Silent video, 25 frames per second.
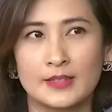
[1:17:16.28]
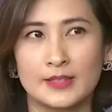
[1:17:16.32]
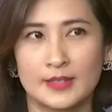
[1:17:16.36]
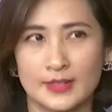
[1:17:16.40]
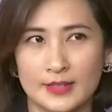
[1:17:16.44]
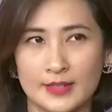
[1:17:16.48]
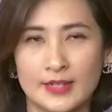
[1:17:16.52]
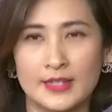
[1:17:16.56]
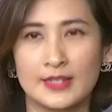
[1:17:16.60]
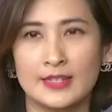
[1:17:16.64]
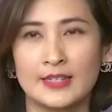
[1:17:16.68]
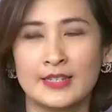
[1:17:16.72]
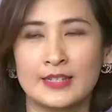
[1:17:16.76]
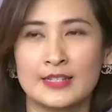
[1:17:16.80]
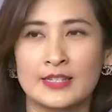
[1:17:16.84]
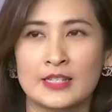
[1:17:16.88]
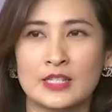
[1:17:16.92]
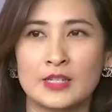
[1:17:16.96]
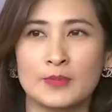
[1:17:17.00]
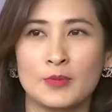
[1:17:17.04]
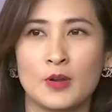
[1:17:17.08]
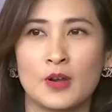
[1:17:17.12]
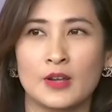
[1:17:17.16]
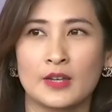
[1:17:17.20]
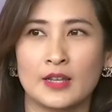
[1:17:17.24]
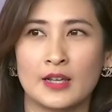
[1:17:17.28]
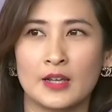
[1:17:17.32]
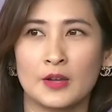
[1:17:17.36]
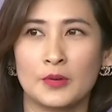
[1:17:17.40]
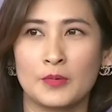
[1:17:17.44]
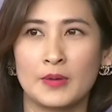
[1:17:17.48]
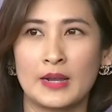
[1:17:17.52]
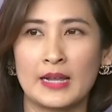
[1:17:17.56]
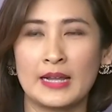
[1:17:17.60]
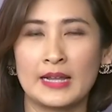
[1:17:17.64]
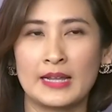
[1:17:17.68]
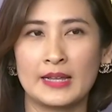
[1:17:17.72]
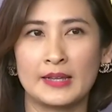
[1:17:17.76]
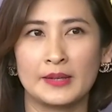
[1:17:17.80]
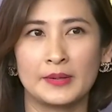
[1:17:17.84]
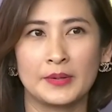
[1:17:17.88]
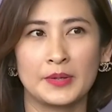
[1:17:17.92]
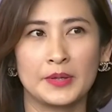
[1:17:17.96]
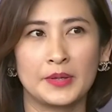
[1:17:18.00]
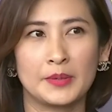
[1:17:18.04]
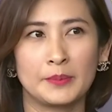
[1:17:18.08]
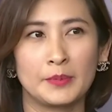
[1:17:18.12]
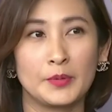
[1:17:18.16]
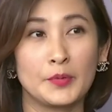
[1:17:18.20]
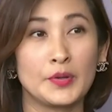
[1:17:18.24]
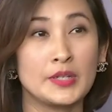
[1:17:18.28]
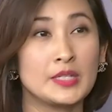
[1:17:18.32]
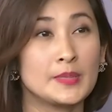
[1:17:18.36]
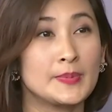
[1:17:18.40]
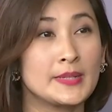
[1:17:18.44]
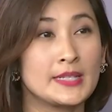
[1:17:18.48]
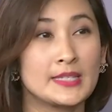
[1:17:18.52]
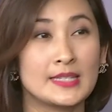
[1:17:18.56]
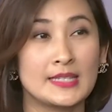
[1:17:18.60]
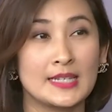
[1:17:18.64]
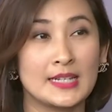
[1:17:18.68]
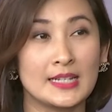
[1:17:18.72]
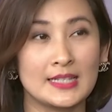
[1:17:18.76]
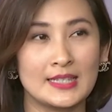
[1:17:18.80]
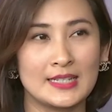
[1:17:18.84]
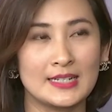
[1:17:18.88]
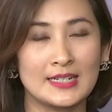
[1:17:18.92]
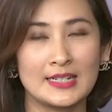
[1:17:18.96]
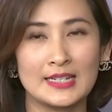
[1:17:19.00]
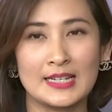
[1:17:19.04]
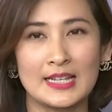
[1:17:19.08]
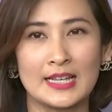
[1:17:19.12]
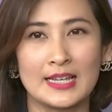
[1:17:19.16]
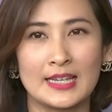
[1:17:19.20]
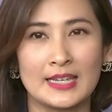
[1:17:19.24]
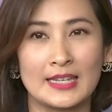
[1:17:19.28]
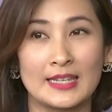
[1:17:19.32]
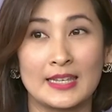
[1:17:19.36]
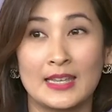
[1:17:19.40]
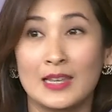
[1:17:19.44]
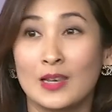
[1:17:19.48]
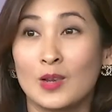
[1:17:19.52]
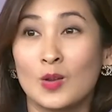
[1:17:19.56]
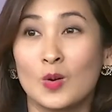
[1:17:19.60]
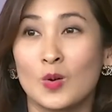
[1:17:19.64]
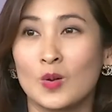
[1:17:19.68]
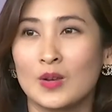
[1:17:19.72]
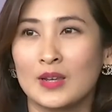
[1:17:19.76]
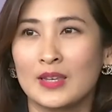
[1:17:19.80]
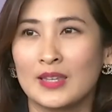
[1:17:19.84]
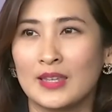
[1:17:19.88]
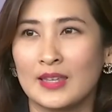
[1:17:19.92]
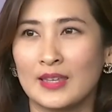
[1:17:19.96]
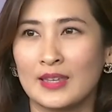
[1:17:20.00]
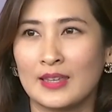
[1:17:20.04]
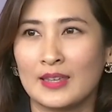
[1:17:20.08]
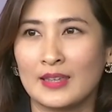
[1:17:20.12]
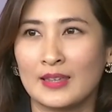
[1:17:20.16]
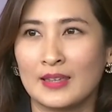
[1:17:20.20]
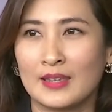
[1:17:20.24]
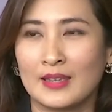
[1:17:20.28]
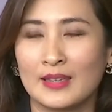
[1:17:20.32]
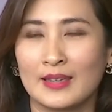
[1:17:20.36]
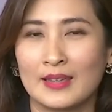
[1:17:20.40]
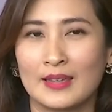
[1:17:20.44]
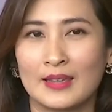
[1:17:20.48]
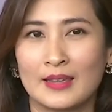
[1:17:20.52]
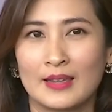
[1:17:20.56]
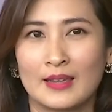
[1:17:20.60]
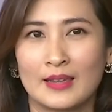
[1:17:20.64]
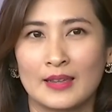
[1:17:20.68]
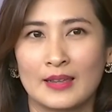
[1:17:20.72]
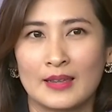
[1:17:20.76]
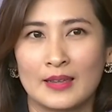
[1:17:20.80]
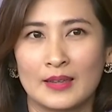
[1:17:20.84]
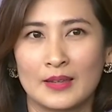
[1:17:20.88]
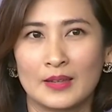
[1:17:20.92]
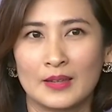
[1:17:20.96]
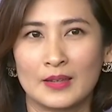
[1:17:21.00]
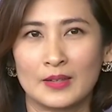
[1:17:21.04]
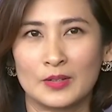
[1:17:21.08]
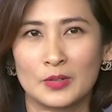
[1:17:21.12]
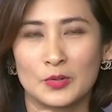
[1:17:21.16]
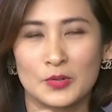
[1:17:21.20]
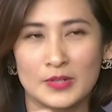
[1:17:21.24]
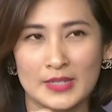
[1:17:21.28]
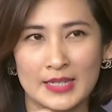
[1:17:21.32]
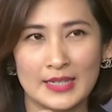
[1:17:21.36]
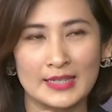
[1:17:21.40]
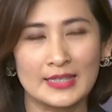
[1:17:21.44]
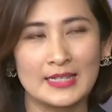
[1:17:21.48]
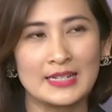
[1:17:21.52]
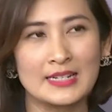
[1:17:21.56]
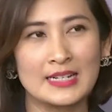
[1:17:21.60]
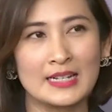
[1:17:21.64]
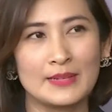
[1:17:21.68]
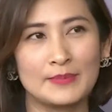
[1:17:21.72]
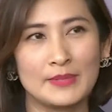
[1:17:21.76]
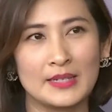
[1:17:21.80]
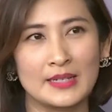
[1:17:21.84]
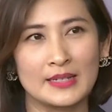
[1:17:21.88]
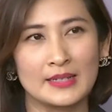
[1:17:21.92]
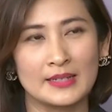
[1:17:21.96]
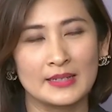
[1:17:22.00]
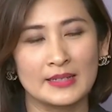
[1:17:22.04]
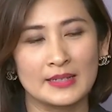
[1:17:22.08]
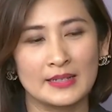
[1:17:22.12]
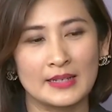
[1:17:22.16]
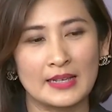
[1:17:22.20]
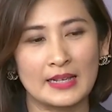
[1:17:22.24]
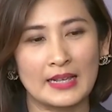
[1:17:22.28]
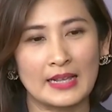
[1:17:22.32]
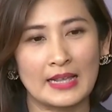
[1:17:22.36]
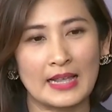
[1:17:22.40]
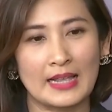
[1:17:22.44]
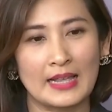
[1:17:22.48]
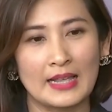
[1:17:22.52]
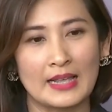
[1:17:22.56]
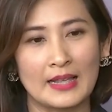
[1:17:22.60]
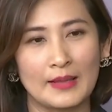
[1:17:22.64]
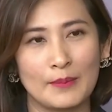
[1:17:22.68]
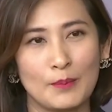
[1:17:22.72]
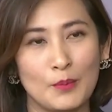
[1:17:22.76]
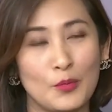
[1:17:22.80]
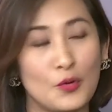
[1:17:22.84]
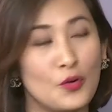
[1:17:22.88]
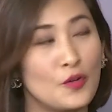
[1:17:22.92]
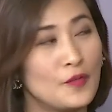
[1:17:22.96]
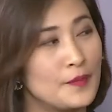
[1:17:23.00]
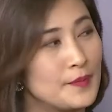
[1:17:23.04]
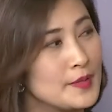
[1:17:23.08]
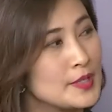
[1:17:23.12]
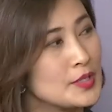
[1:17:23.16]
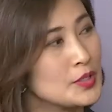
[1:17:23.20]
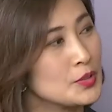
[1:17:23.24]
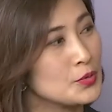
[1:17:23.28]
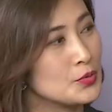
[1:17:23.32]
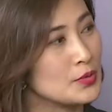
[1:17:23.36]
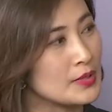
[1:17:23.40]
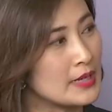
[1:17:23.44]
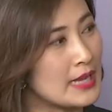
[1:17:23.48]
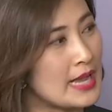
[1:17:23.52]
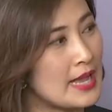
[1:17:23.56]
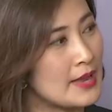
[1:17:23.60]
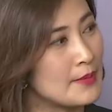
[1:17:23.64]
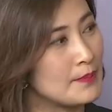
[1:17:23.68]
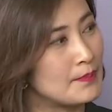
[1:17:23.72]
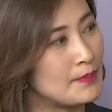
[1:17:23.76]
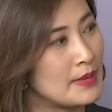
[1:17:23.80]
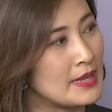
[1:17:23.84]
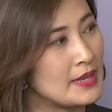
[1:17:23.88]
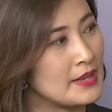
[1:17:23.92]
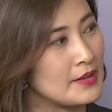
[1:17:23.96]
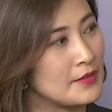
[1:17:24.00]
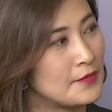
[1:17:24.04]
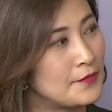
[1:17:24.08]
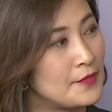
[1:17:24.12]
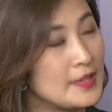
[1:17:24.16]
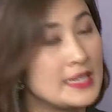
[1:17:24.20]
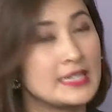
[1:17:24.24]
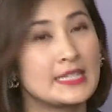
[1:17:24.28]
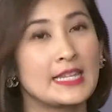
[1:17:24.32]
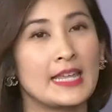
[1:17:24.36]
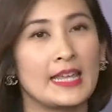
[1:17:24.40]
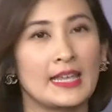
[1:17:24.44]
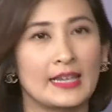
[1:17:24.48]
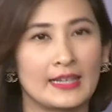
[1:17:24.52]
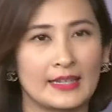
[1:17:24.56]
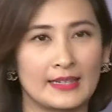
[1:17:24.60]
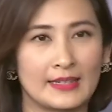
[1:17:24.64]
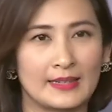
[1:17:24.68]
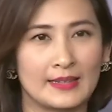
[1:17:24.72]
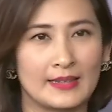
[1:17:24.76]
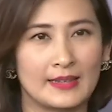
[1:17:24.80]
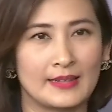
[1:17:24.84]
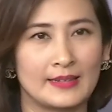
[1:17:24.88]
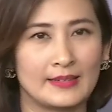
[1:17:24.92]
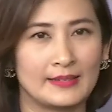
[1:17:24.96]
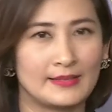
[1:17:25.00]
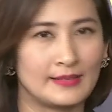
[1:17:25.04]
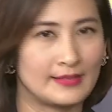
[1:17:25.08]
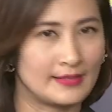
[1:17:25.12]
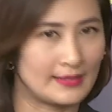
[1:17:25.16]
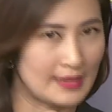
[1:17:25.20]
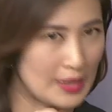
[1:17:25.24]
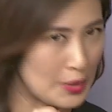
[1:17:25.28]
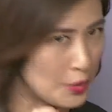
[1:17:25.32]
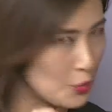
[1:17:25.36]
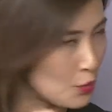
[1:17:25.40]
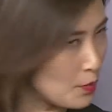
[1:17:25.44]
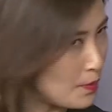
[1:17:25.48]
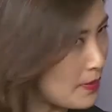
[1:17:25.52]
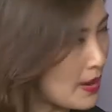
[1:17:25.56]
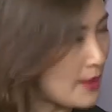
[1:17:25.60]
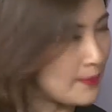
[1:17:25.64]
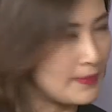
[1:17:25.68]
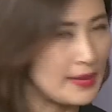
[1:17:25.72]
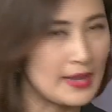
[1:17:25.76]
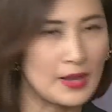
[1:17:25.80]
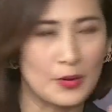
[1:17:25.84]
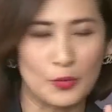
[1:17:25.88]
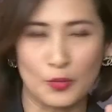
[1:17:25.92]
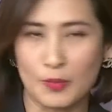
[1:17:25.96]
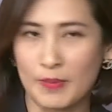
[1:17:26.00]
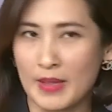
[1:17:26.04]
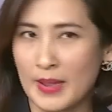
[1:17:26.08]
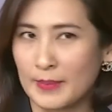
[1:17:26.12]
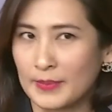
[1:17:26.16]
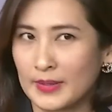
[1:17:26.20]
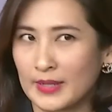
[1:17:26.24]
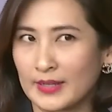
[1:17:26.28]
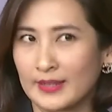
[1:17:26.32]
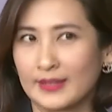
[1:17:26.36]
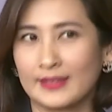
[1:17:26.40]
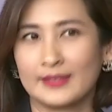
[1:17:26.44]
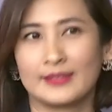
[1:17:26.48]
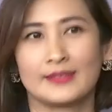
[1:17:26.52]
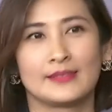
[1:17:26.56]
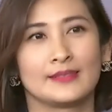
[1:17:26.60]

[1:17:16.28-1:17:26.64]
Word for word: เชื่อที่ดิฉันจะบอกนะคะว่าไม่ว่าจะเป็นเซกเตอร์ไหนในโลกนี้ทุกเซกเตอร์กำลัง move ไปสู่การเป็นฟินเทคในรูปแบบใดรูปแบบหนึ่ง